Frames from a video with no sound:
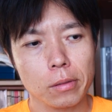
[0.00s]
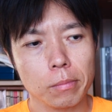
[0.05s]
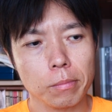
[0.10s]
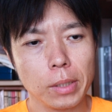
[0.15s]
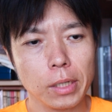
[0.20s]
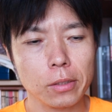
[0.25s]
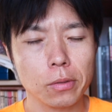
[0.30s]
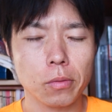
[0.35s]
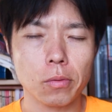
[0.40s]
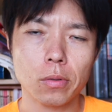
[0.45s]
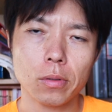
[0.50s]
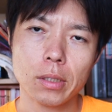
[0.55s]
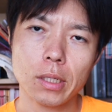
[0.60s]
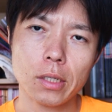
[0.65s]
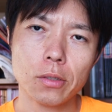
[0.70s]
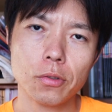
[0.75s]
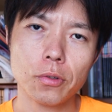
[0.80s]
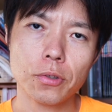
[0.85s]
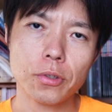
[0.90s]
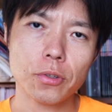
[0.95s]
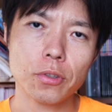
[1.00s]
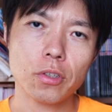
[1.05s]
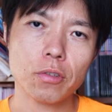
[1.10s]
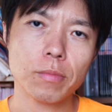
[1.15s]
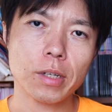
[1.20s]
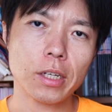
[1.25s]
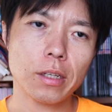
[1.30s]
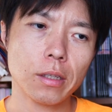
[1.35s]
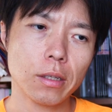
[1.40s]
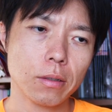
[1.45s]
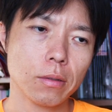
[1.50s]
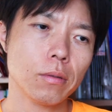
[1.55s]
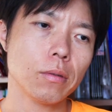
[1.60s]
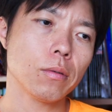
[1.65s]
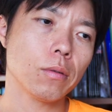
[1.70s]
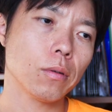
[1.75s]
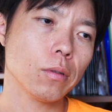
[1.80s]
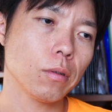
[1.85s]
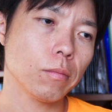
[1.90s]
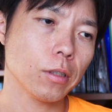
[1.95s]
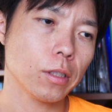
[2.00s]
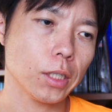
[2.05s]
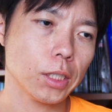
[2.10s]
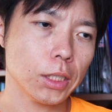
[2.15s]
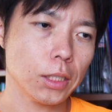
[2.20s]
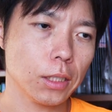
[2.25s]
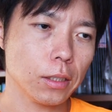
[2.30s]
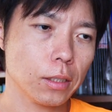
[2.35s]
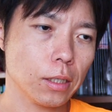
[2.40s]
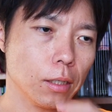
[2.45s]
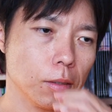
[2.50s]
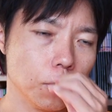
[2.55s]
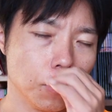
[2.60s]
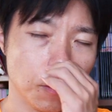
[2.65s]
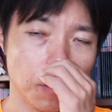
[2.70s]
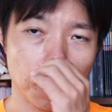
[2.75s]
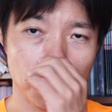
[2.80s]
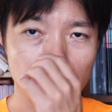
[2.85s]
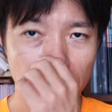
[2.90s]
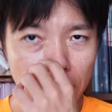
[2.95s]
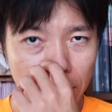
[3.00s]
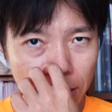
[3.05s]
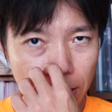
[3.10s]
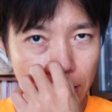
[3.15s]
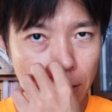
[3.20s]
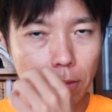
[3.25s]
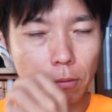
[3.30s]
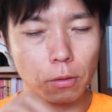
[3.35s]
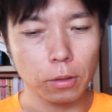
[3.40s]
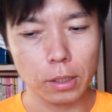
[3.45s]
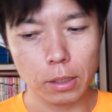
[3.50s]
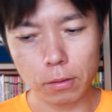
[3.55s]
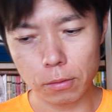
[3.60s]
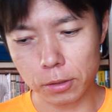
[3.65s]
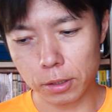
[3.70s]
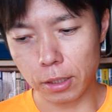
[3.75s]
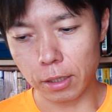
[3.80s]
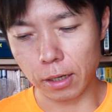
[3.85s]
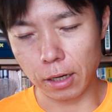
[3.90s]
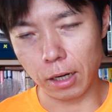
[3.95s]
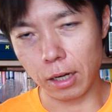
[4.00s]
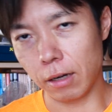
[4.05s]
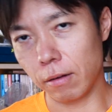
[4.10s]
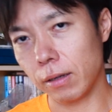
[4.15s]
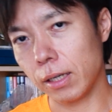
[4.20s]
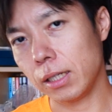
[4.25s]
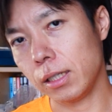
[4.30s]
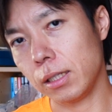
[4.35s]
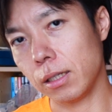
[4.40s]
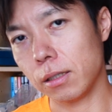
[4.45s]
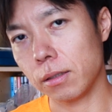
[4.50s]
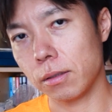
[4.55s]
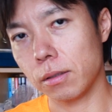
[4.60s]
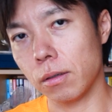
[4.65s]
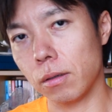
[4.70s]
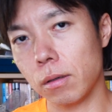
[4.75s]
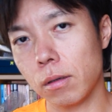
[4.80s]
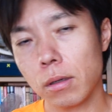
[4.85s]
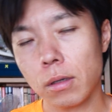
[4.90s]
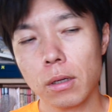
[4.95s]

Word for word: まあそんな状況で生まれてくる子供たちですからそりゃね親としては可愛いですよ